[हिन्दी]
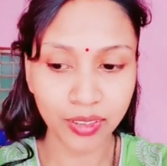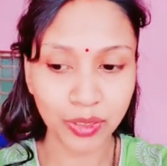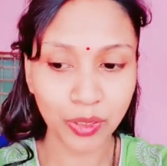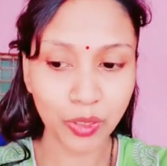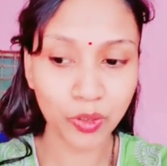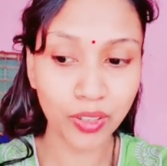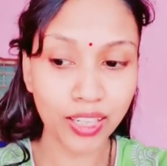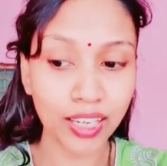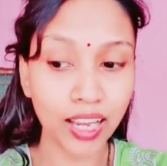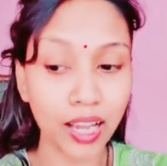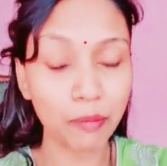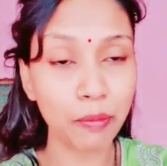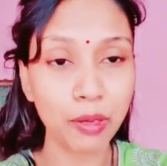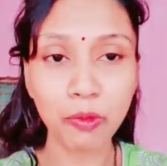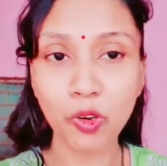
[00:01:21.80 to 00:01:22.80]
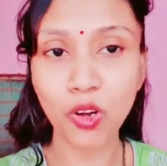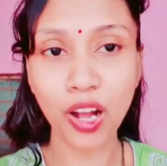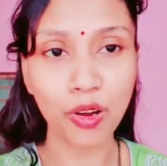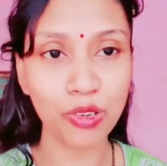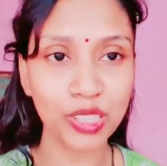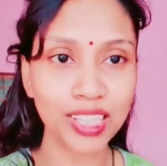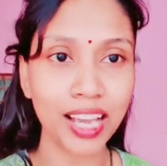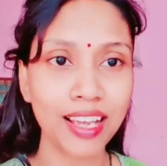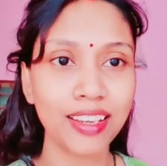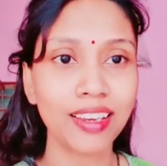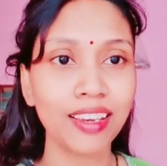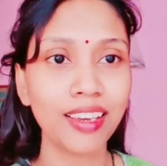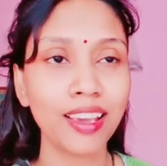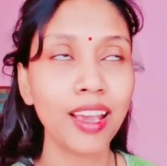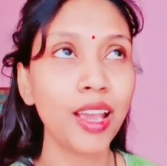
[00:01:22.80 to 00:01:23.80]
क्योंकि अभी वो गाँव से आएगी
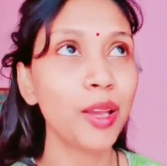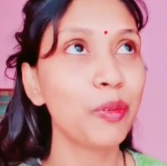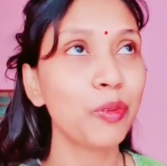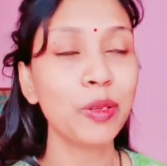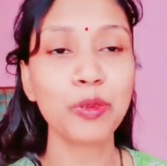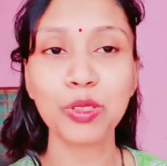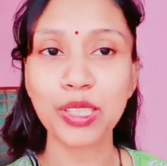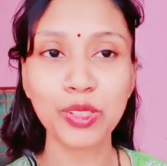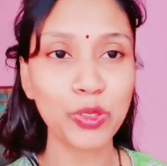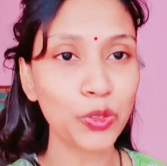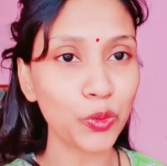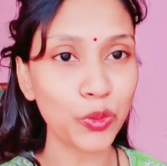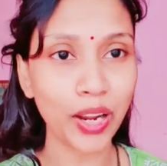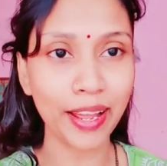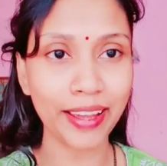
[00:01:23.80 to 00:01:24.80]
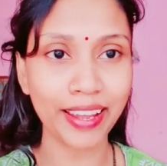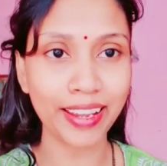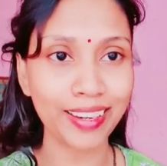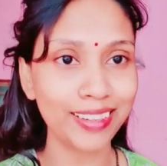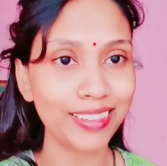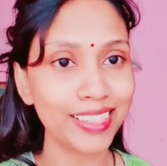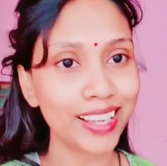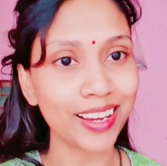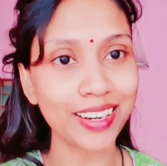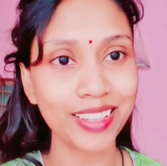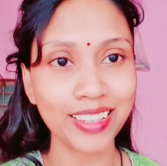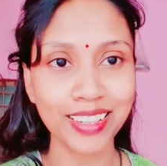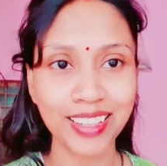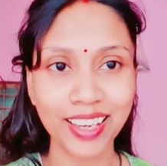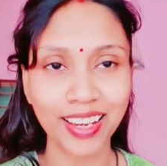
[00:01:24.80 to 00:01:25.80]
फिर उसे सोना है नहीं सारा दिन
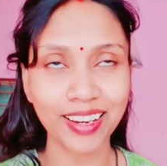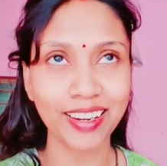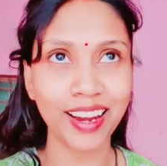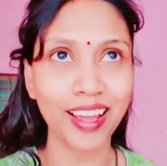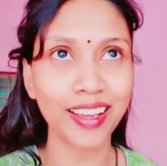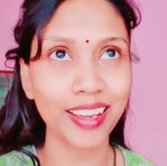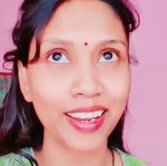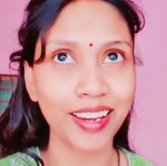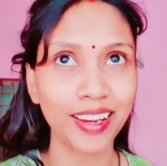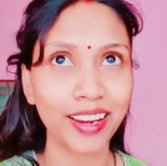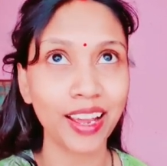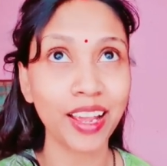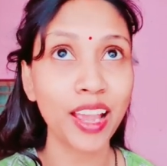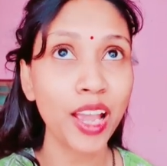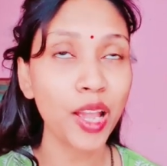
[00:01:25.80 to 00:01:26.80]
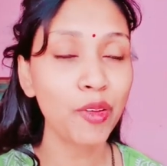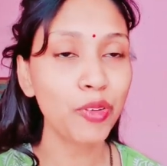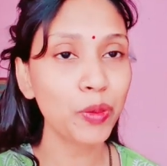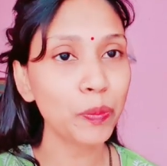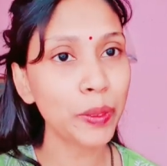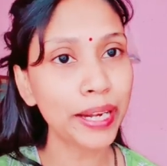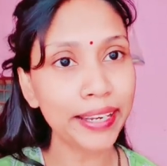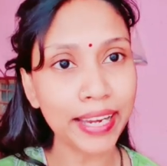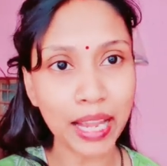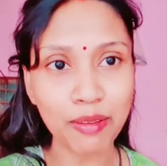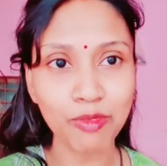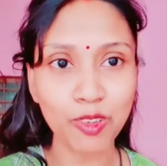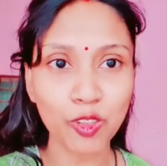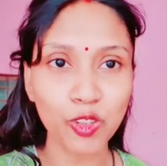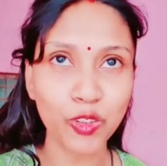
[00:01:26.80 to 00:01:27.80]
खेलना है खेलना है फिर बेड टाइम वो
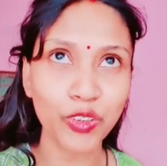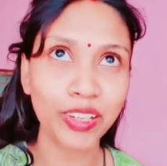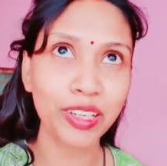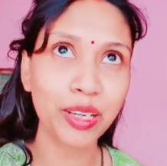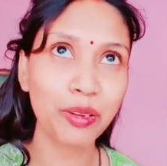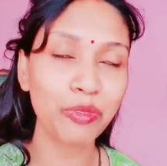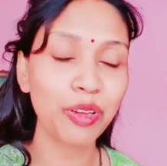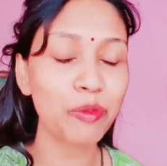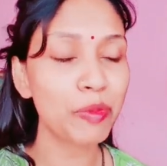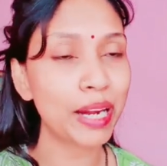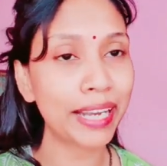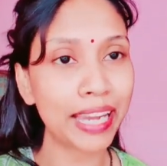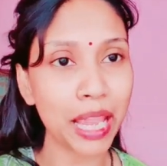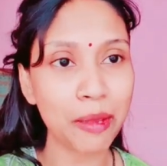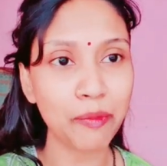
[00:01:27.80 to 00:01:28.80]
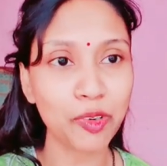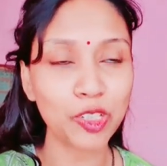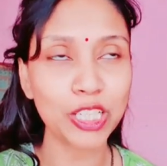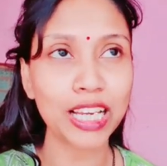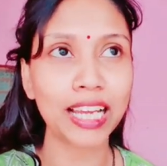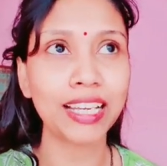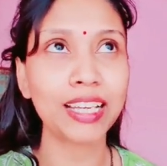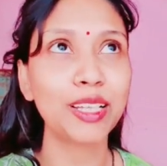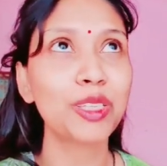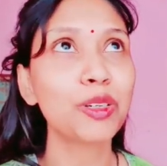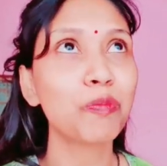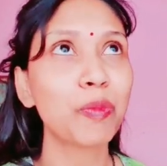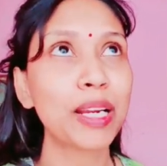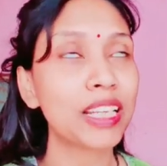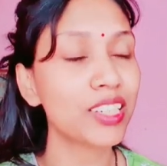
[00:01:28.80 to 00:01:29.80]
सोएगी फिर बेड टाइम उड़ जाएगी तो
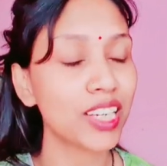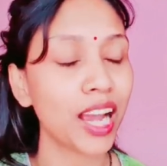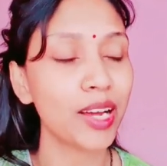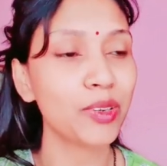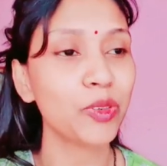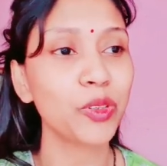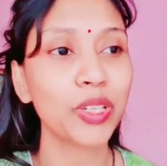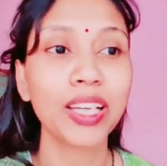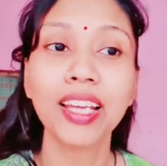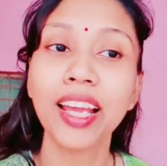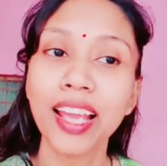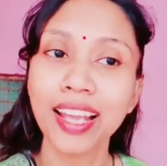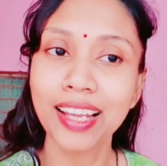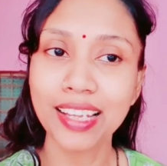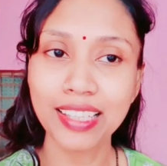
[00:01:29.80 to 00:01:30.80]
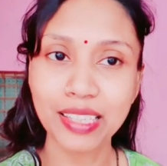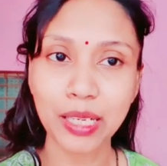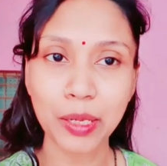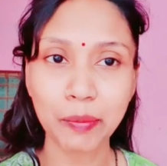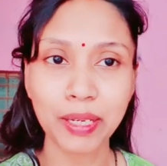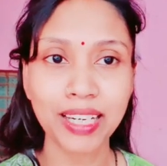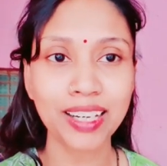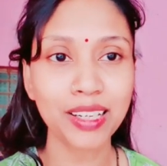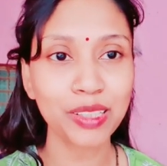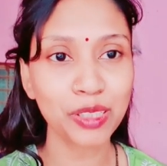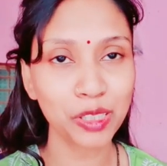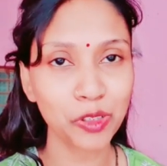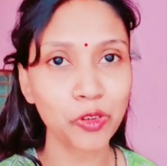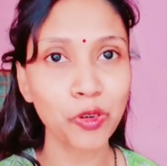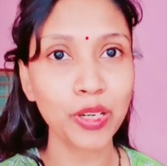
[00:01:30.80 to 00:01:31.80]
परेशान होगी इसलिए मैंने कहा
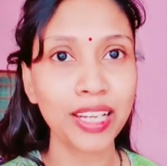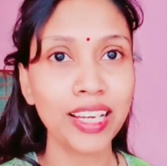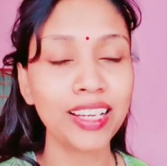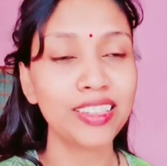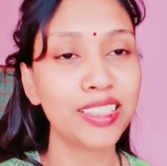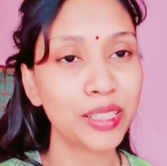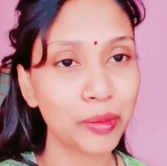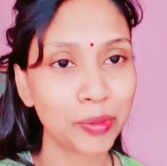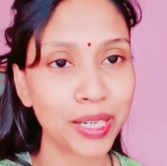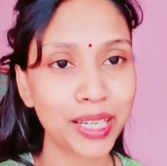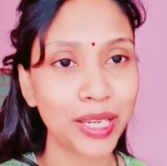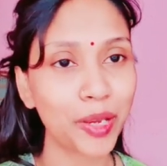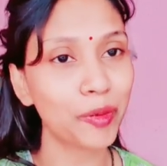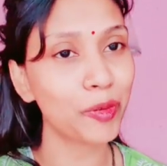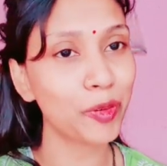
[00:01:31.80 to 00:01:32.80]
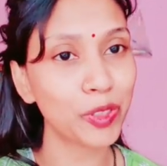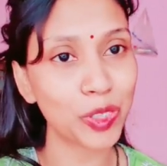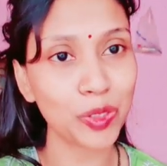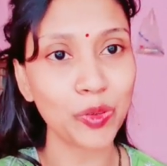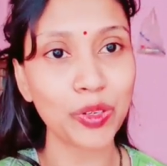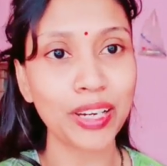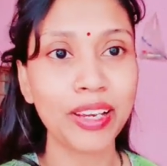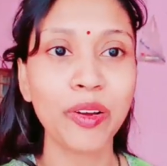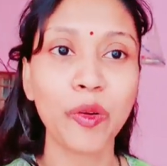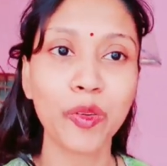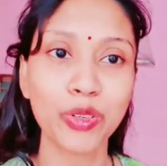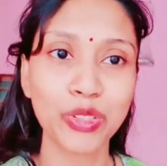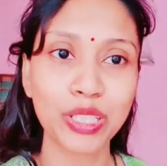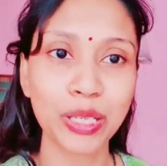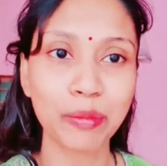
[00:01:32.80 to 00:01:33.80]
सो ले जी भर के वो सो ले और
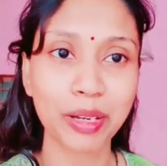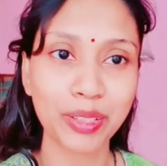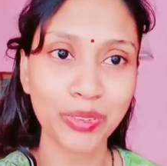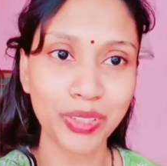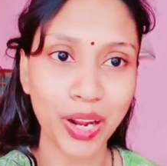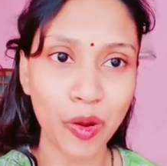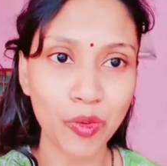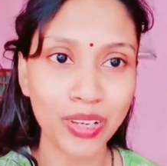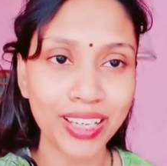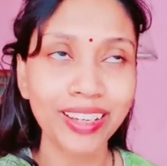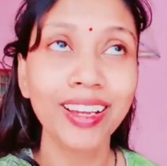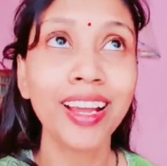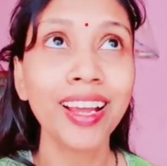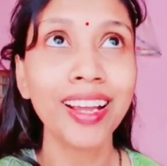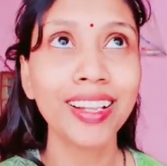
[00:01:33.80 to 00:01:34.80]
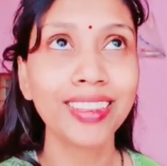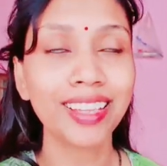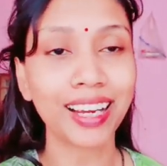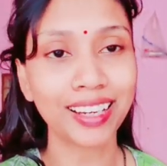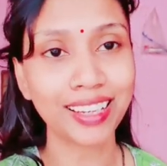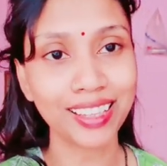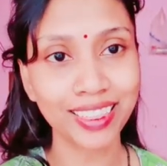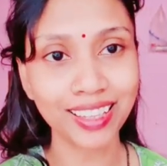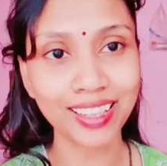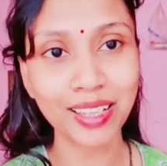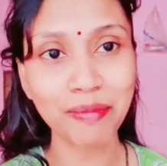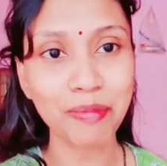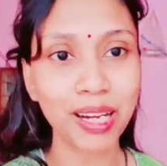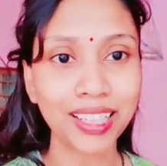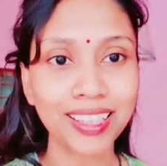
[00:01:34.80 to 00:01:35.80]
उसके बाद उठाऊँगी ताकि इतने दिन
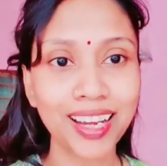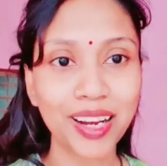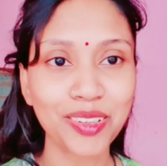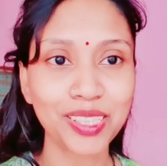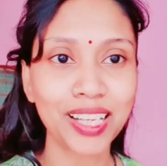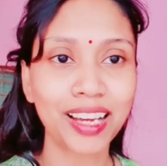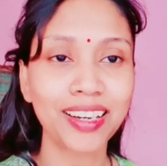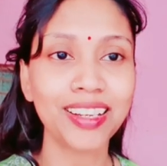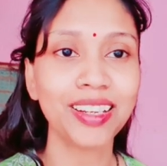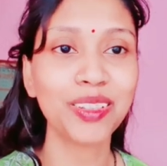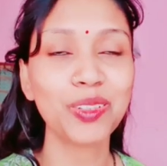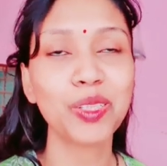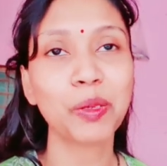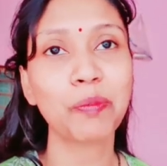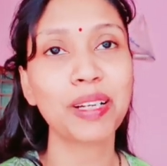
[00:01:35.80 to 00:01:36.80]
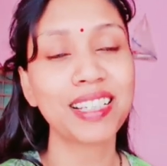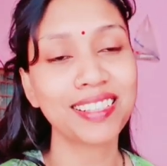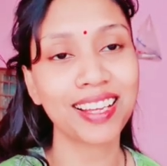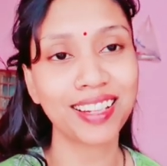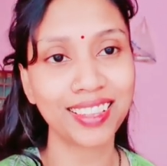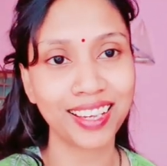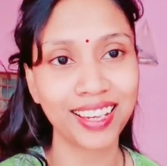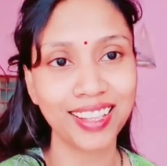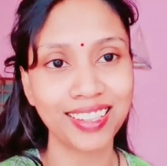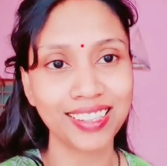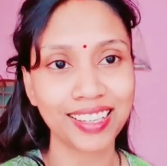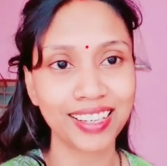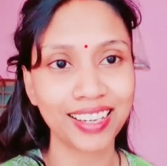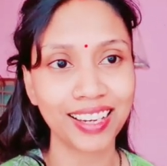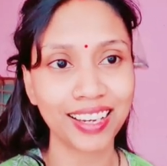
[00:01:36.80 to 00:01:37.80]
बाद गाँव जा रही है तो सबके साथ खेल
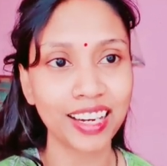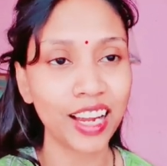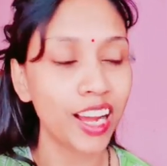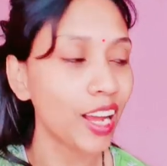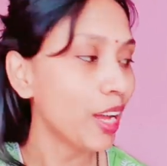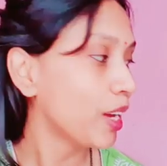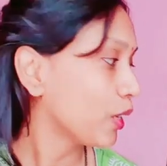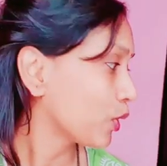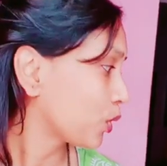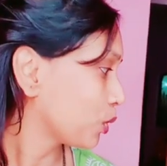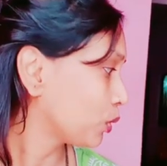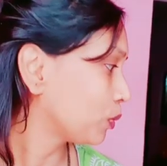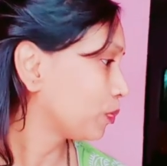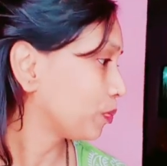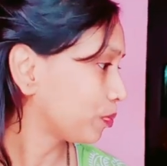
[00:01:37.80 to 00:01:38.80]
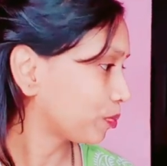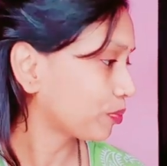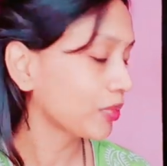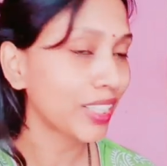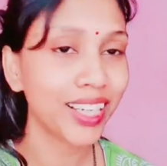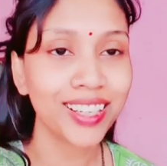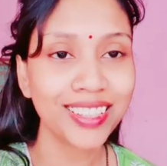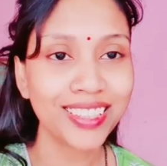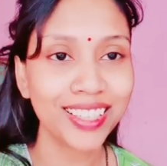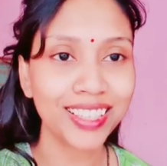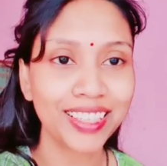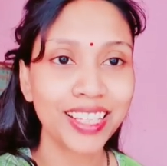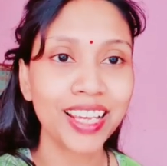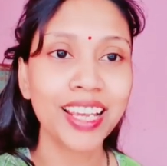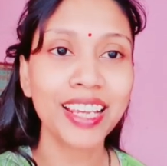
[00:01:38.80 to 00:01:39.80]
सके है ना तो
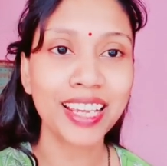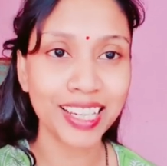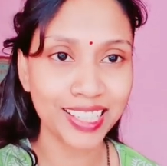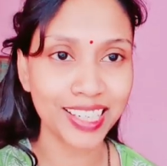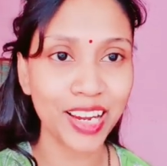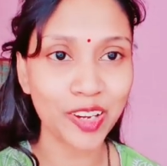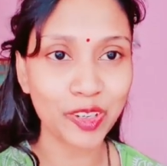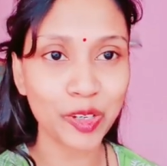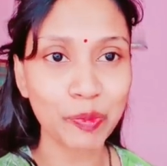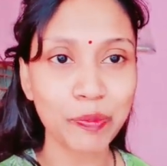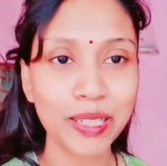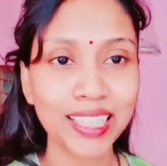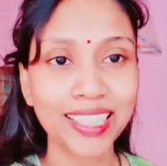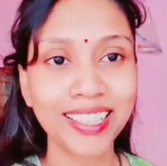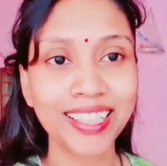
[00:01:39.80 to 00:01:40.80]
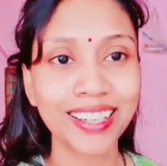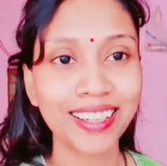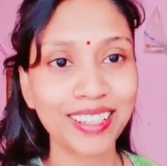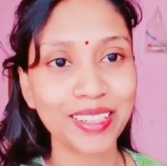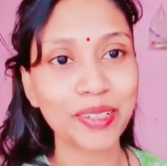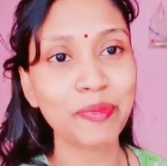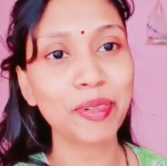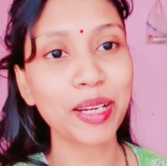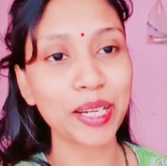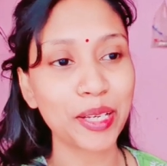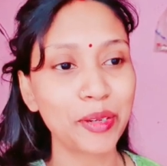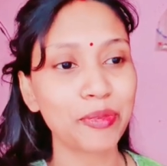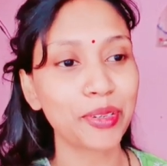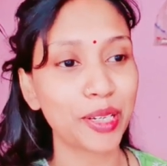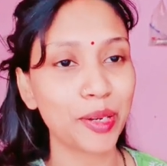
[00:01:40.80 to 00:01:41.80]
चलते हैं एक चाय और पी लेते हैं गर्म करके
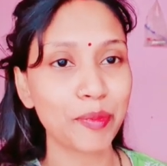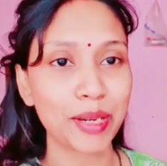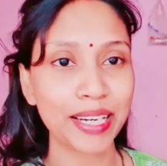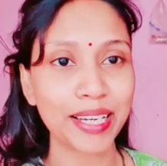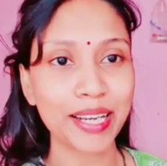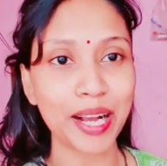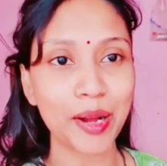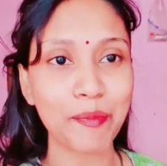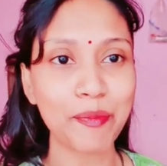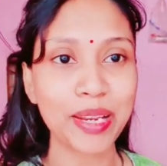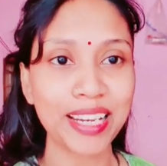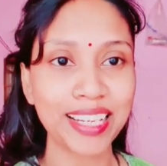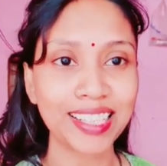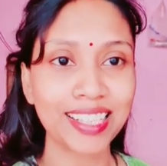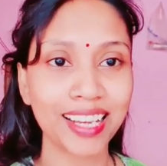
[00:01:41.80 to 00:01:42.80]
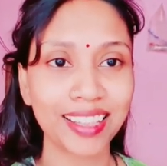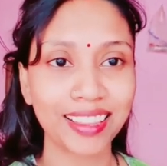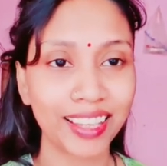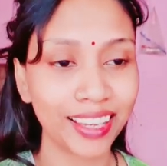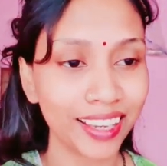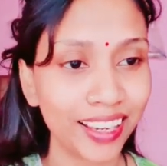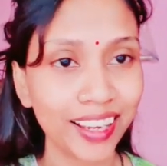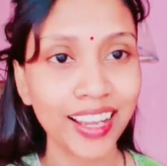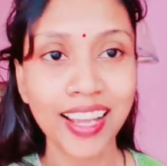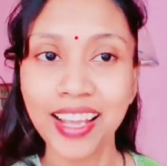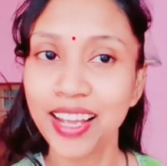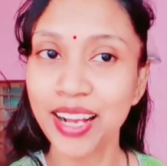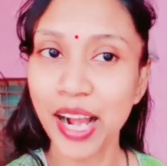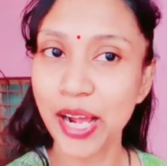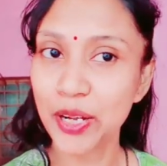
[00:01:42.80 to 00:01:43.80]
फिर हमारे काम में लग जाते हैं
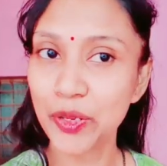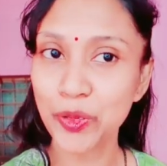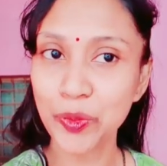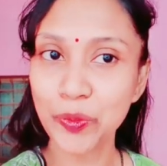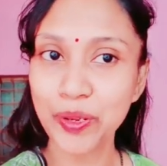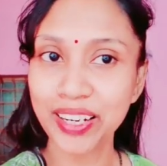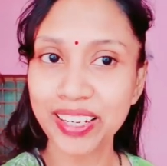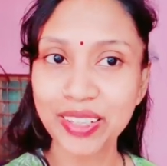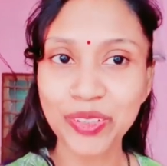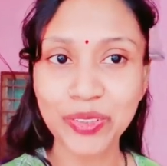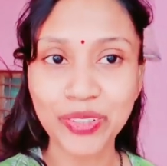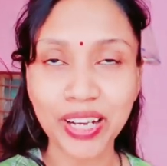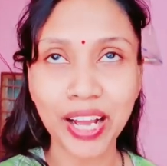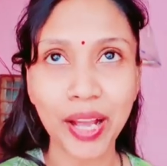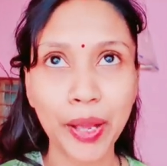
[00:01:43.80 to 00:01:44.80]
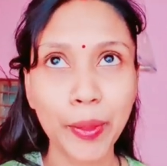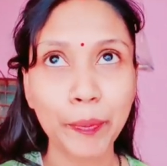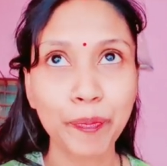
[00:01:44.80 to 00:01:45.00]
खाना तो बन ही चुका है